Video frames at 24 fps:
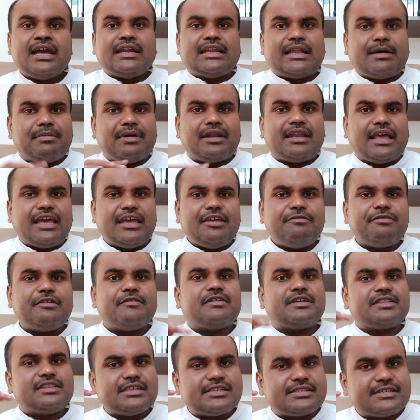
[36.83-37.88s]
நம்ம லைஃப்பை
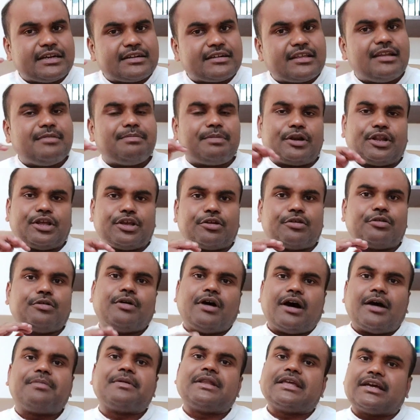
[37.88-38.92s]
வந்து செட்டில்
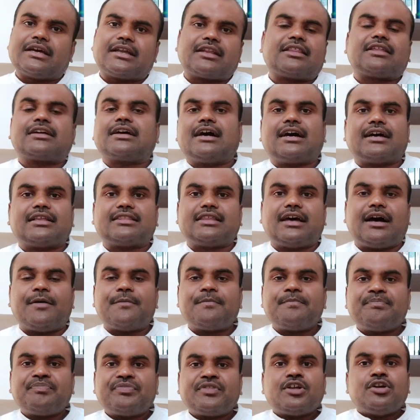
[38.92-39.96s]
பண்ணிக்கணும் அப்படிங்கிறதுக்காக தான்
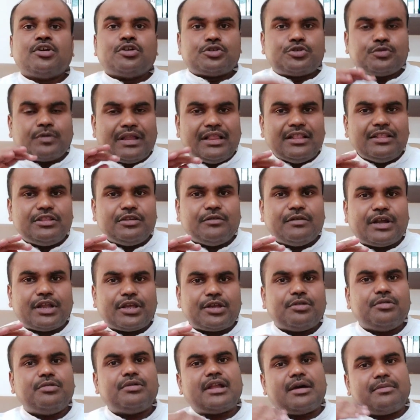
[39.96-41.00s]
டுவெல்த்
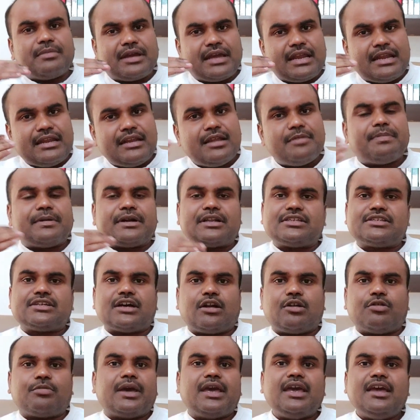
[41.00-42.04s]
வரைக்கும் நம்ம என்ன
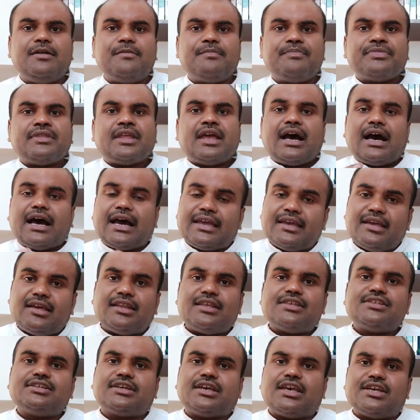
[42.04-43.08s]
படித்தாலுமே
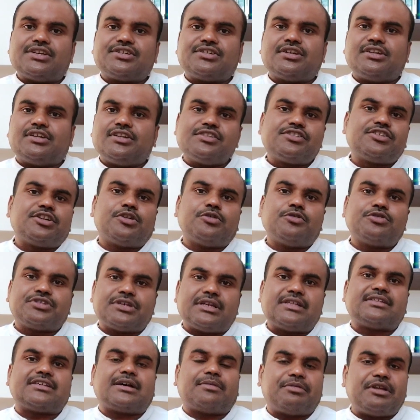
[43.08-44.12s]
ஹையர் எஜுகேஷன்
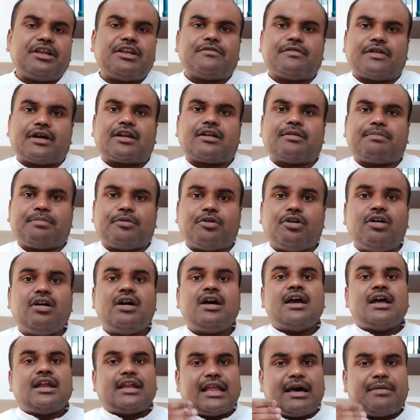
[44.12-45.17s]
இன்ஸ்டிடியூஷன்ஸ் அப்படின்னு வர்றப்போ
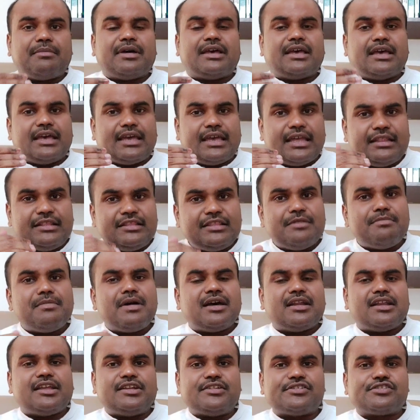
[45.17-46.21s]
நாம் எந்த
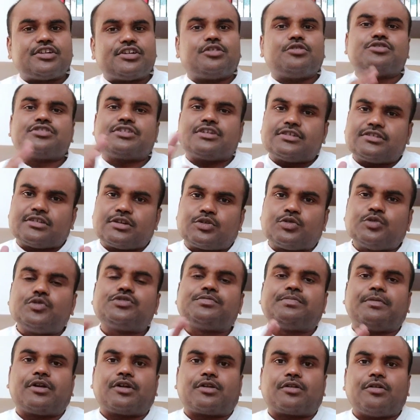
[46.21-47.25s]
மாதிரி இன்ஸ்டிடியூஷன்ஸை
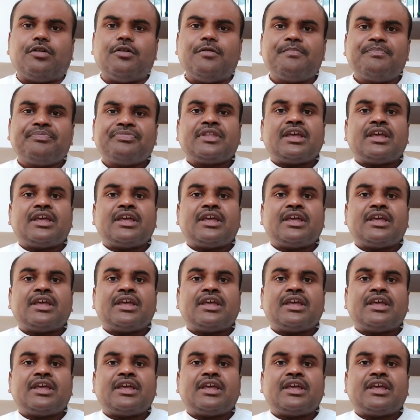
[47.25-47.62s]
சூஸ் பண்ணுறோம்